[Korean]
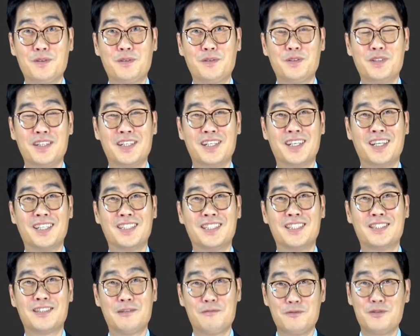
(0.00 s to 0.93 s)
법인 등기
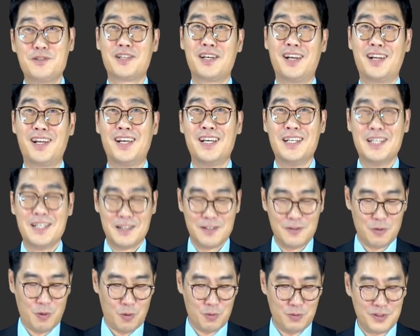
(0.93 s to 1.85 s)
이제 짧은 시간에
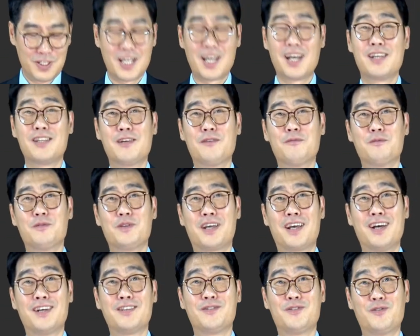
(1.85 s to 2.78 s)
5분 특강이다
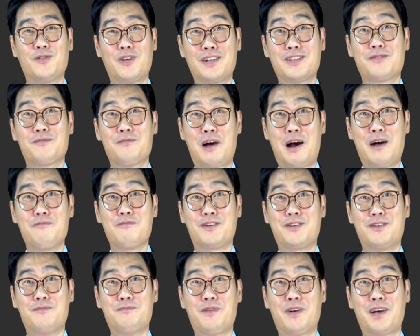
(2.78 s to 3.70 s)
보니까 저도 항상 마음이
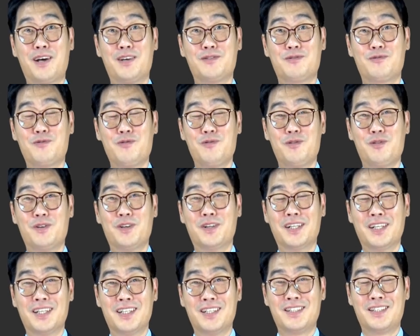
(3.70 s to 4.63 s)
급해가지고
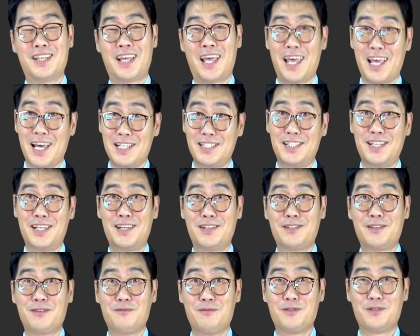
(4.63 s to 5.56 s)
해야지
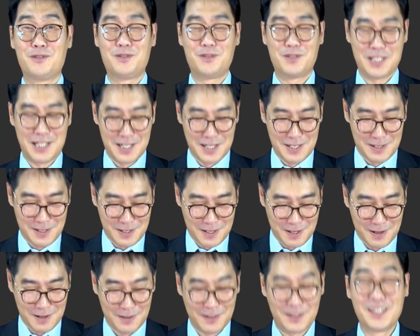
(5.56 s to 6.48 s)
해야지 하면서도 잘
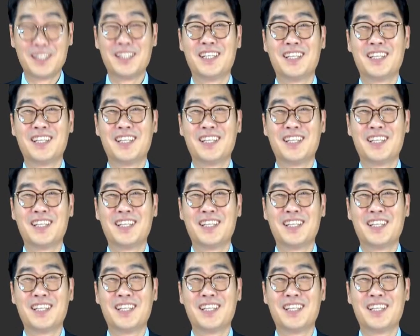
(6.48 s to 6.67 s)
이렇게